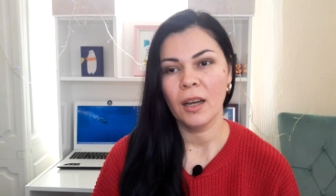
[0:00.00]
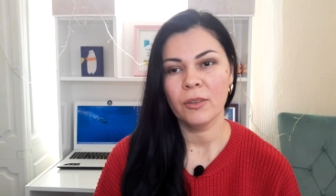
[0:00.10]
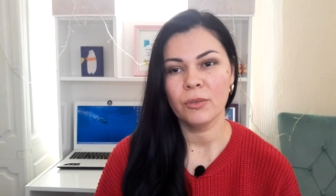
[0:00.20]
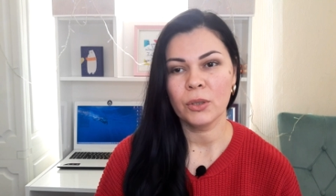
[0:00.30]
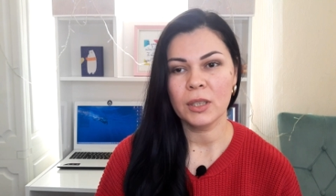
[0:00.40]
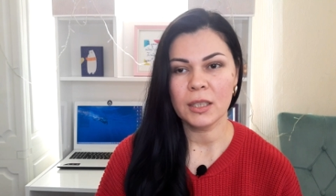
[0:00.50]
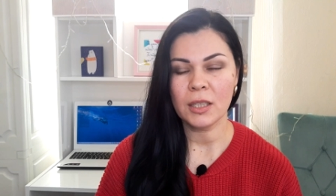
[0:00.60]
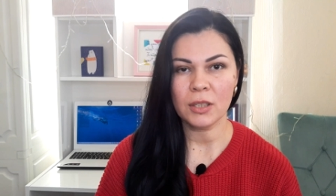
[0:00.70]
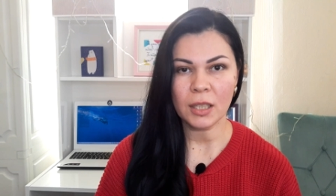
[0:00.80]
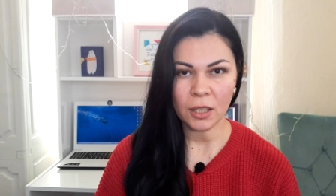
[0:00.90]
Вот,
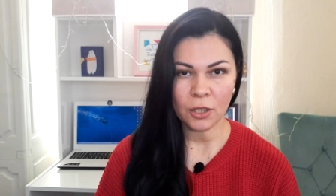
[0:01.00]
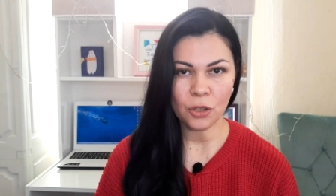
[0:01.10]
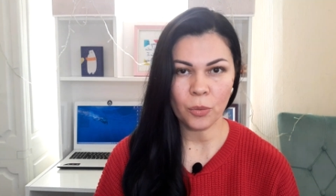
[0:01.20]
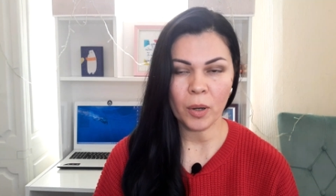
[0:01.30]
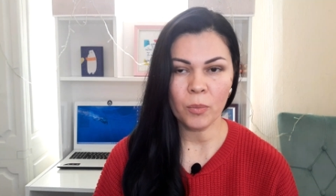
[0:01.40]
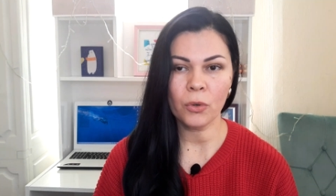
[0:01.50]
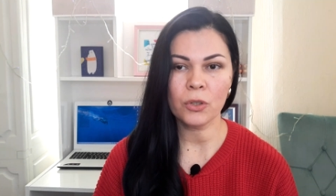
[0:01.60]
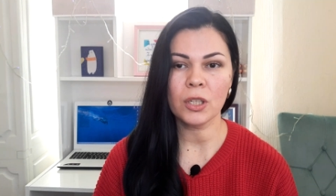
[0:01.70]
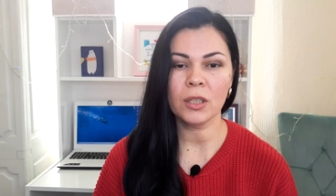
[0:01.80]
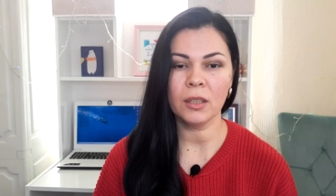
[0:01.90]
надеюсь, это еще
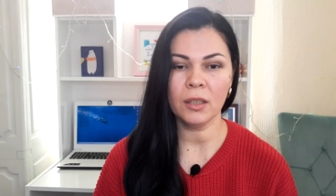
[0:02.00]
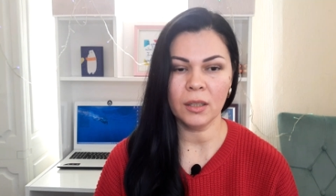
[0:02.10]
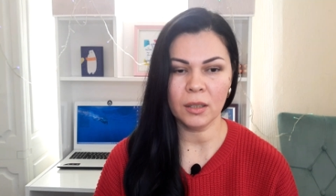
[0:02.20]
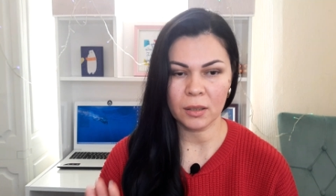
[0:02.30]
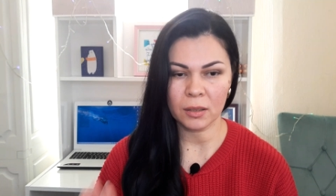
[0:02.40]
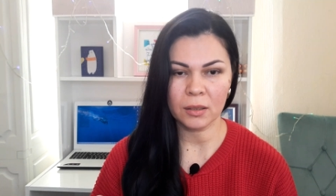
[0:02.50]
поможет. И